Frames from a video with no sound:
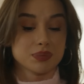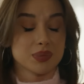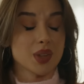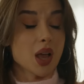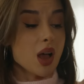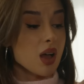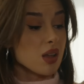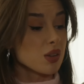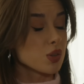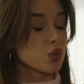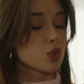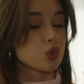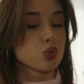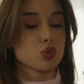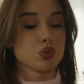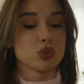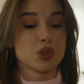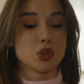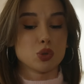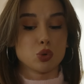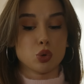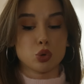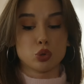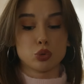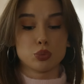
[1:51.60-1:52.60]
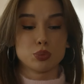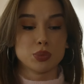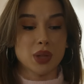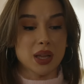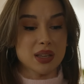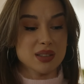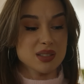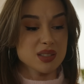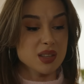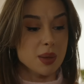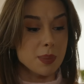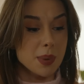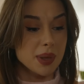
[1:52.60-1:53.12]
Al şunları önümden.
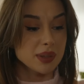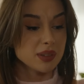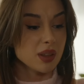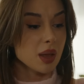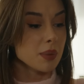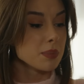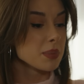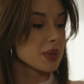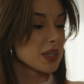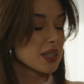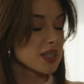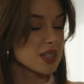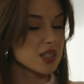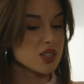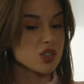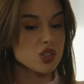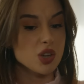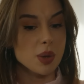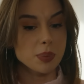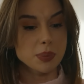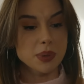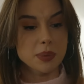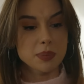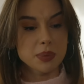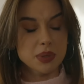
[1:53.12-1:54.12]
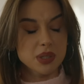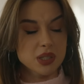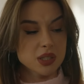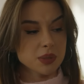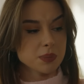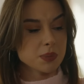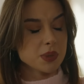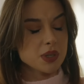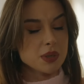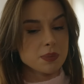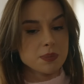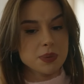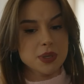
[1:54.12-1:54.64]
Sabahtan beri sincap gibi
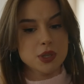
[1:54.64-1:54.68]
kırıp kırıp